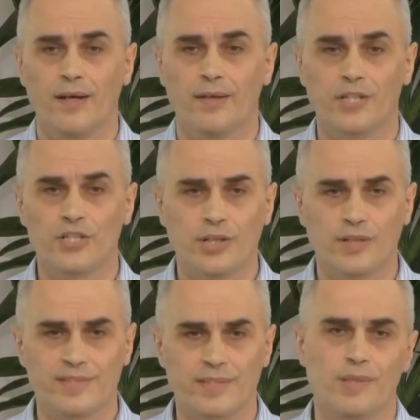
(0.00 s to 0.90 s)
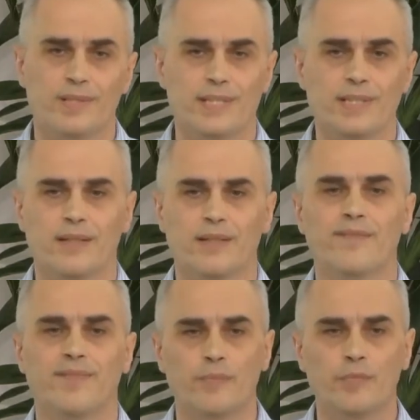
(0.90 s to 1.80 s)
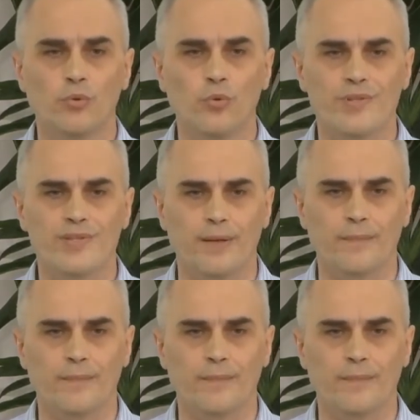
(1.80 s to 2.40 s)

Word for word: Наша самооценка, она формируется.